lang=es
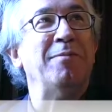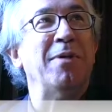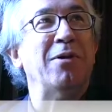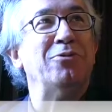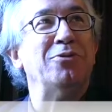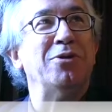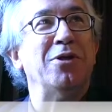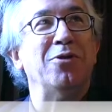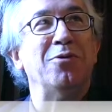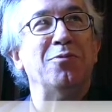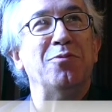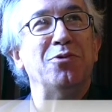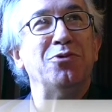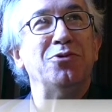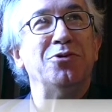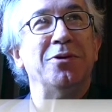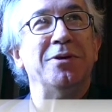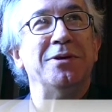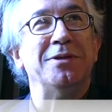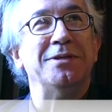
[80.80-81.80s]
y me ha gustado
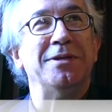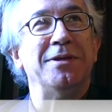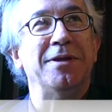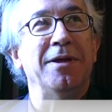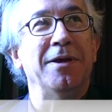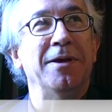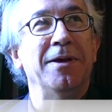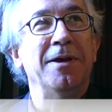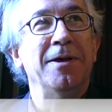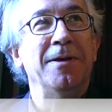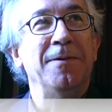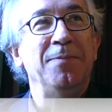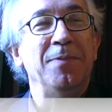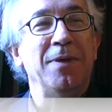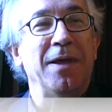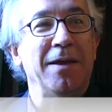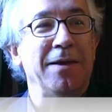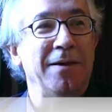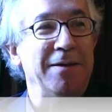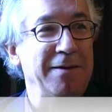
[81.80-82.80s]
mucho este,
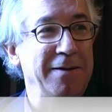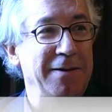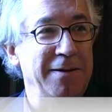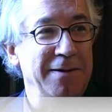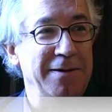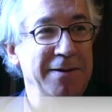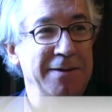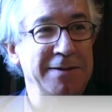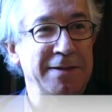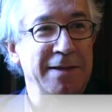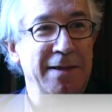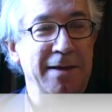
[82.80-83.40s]
eh,